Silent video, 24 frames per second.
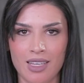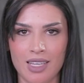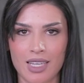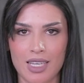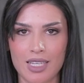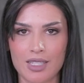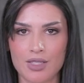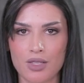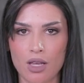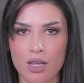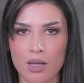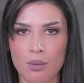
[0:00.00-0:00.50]

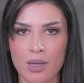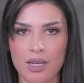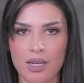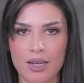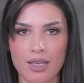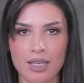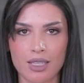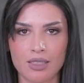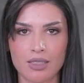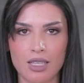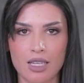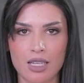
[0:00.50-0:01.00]
استقبل
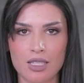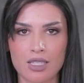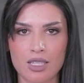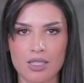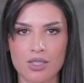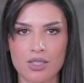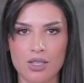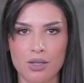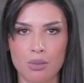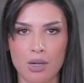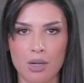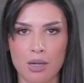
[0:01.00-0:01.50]

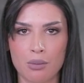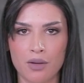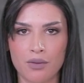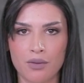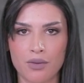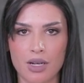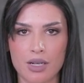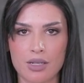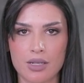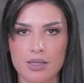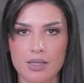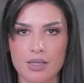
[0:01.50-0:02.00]
قداسة البابا
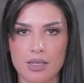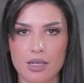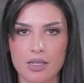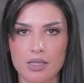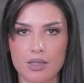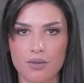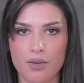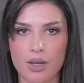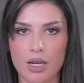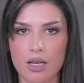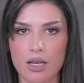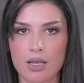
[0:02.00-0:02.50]

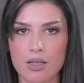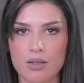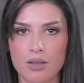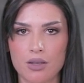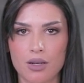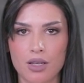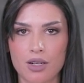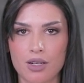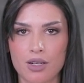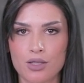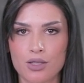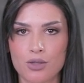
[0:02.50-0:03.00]
فرانسيس في
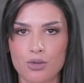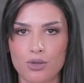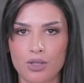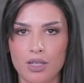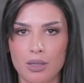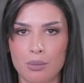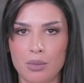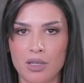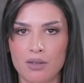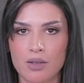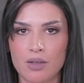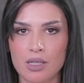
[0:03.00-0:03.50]
القصر
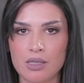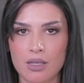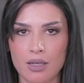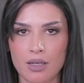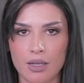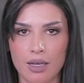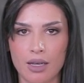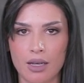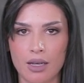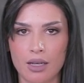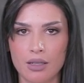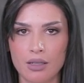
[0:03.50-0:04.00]
الرسولي
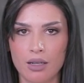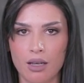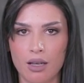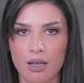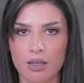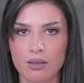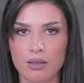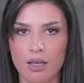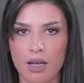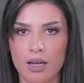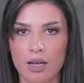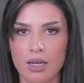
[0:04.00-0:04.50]
بالفاتيكان
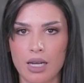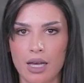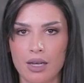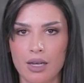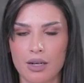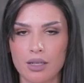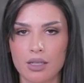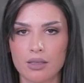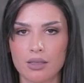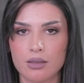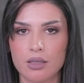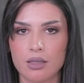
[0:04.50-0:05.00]
أعضاء
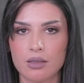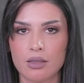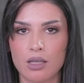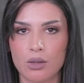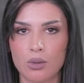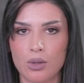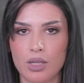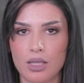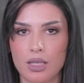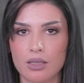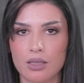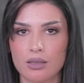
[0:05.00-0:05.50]
الحركة
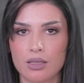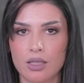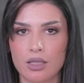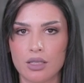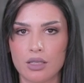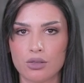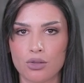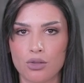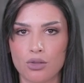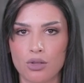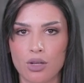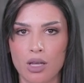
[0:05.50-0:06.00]
الدولية
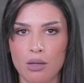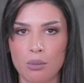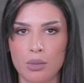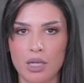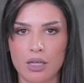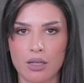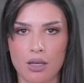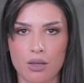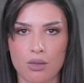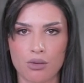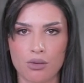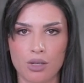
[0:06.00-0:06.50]
للطلاب
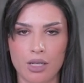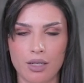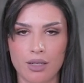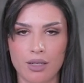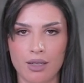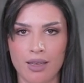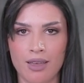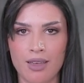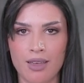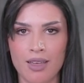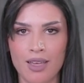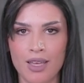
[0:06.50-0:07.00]

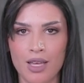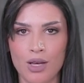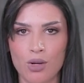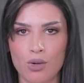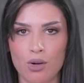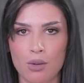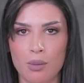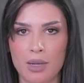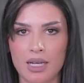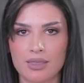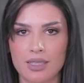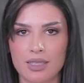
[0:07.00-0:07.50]
الكاثوليك
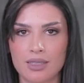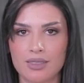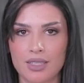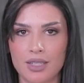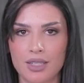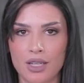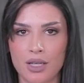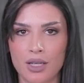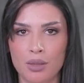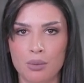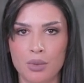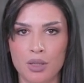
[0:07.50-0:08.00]
وبعد
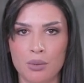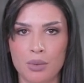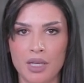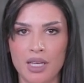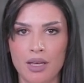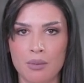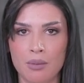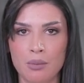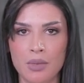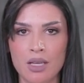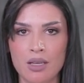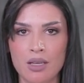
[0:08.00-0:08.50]
الترحيب
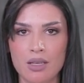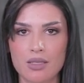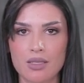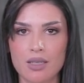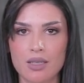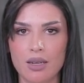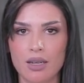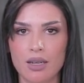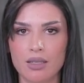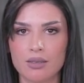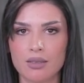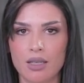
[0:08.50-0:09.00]
بهم
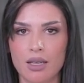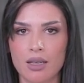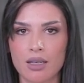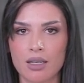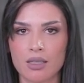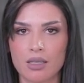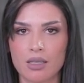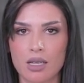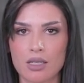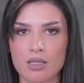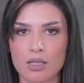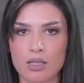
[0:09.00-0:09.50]
سلط
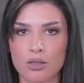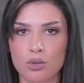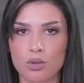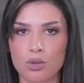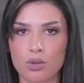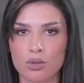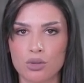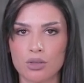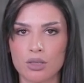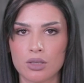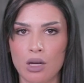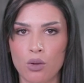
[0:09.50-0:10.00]

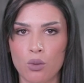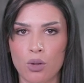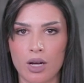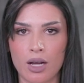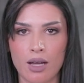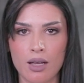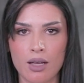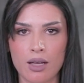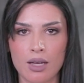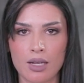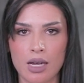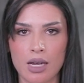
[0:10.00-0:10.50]
قداسته الضوء
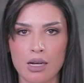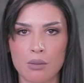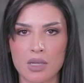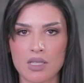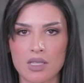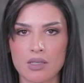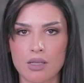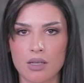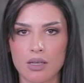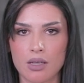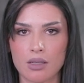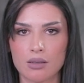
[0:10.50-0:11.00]
على
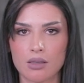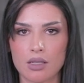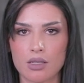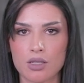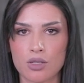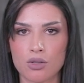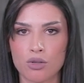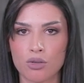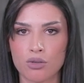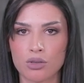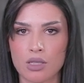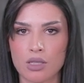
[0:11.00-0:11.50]
المسيرة
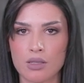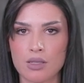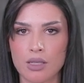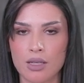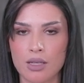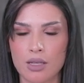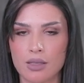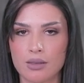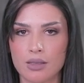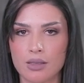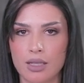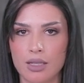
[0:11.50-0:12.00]

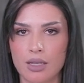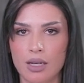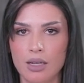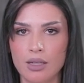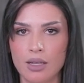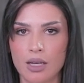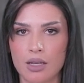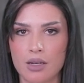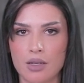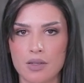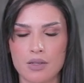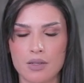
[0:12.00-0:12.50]
السنودسية
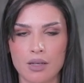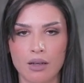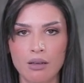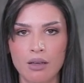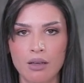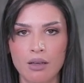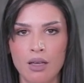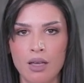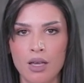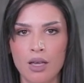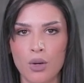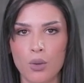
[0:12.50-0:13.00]
للكنيسة
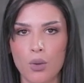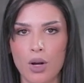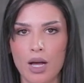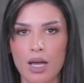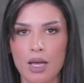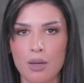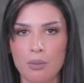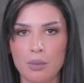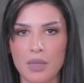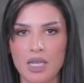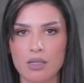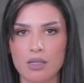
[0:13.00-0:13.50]

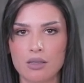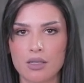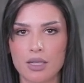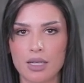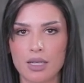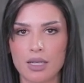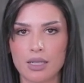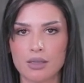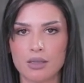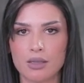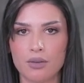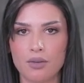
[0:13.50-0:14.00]
وأهمية
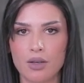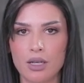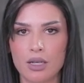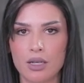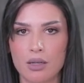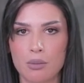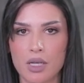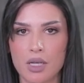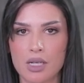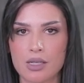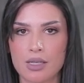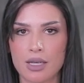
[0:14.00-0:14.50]

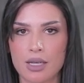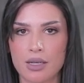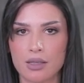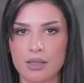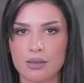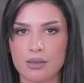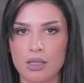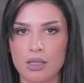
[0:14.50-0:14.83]
الاحتفال بالسنة